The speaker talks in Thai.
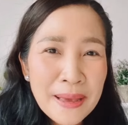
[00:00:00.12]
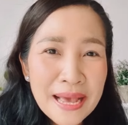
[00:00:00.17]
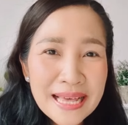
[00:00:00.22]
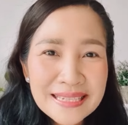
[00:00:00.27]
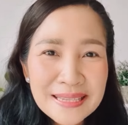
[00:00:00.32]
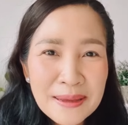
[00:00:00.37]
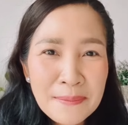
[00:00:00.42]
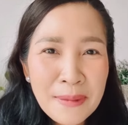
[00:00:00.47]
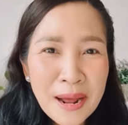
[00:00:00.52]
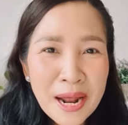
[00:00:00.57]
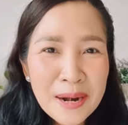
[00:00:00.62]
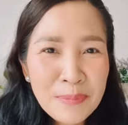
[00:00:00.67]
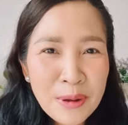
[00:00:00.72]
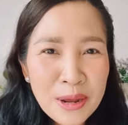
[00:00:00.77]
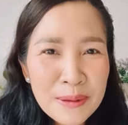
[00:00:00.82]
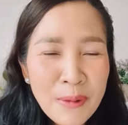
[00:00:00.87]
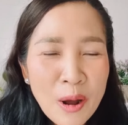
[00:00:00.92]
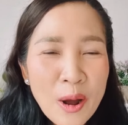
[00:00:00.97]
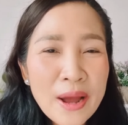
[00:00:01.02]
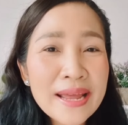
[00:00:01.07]
มีเพศสัมพันธ์
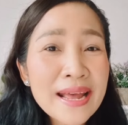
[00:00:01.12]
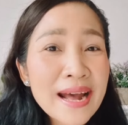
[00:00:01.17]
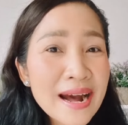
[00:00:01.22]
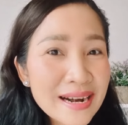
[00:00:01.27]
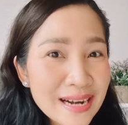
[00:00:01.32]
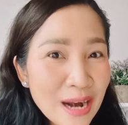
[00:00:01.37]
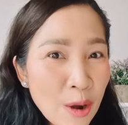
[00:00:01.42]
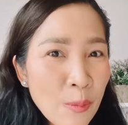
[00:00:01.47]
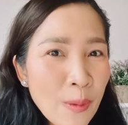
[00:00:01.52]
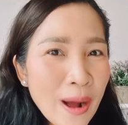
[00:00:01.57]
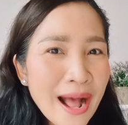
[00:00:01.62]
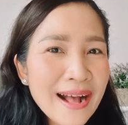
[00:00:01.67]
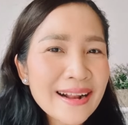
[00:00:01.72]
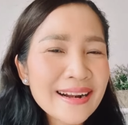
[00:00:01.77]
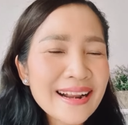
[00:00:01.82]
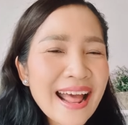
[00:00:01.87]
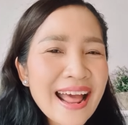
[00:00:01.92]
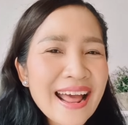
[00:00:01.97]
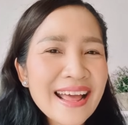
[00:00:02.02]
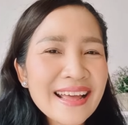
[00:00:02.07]
บ่อยๆ ระวัง
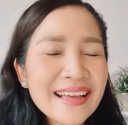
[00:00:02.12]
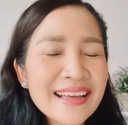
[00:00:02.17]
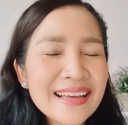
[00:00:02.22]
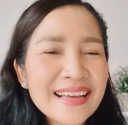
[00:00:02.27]
นะ